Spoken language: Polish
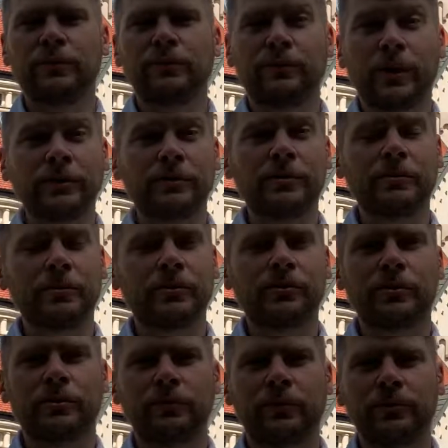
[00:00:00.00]
własne
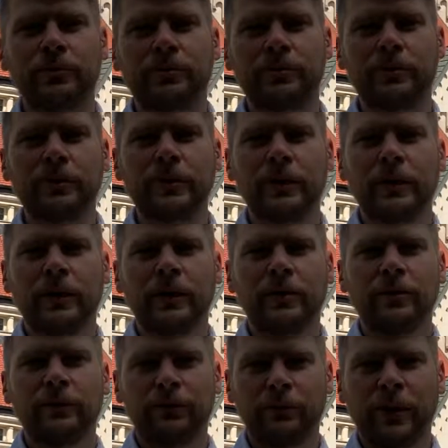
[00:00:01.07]
możliwości,
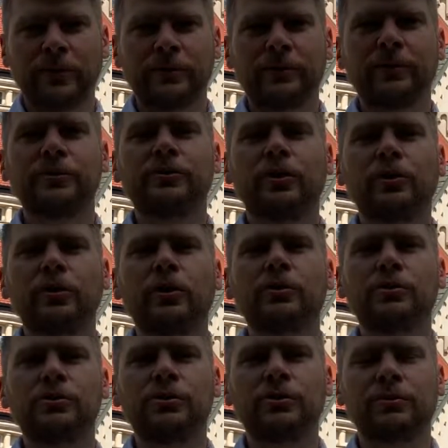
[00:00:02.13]
własne
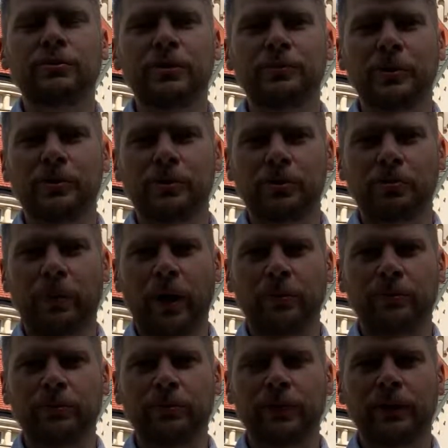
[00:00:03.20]
zdolności, które przecież Pan
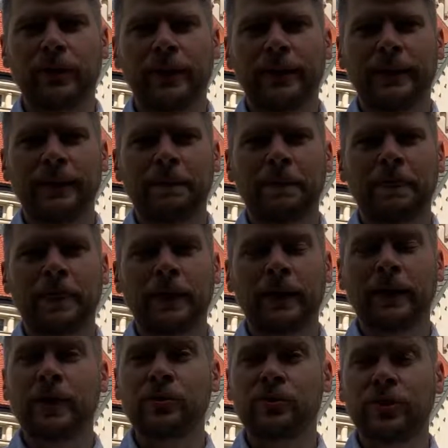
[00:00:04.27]
Bóg
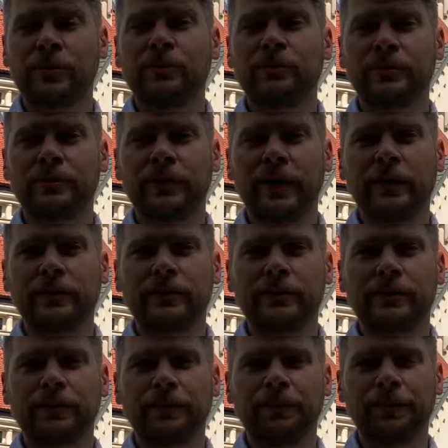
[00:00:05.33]
każdemu z
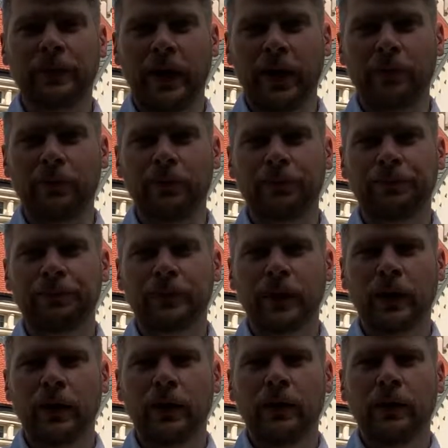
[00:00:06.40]
nas dał.
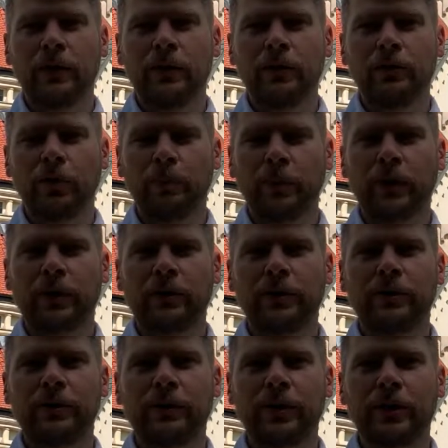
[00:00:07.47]

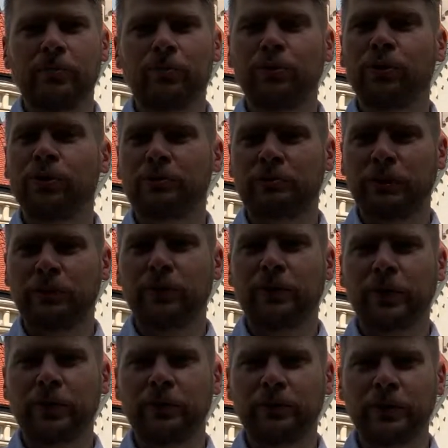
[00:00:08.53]
Dobrego,
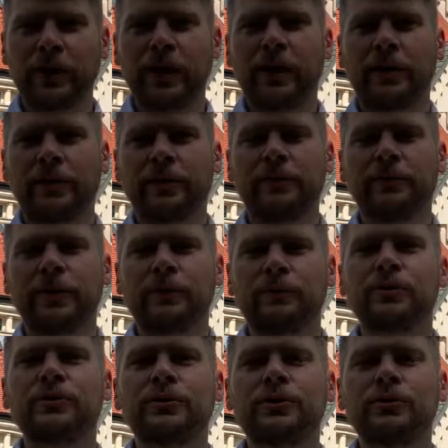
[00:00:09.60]
błogosławionego dnia Wam
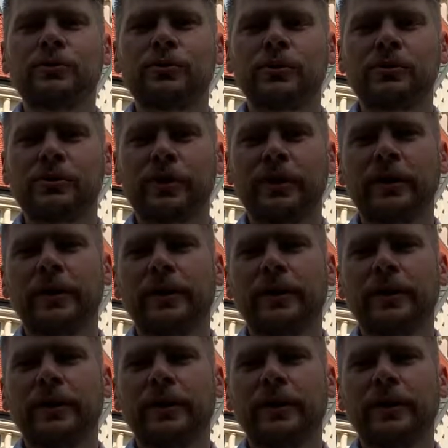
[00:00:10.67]
wszystkim życzę,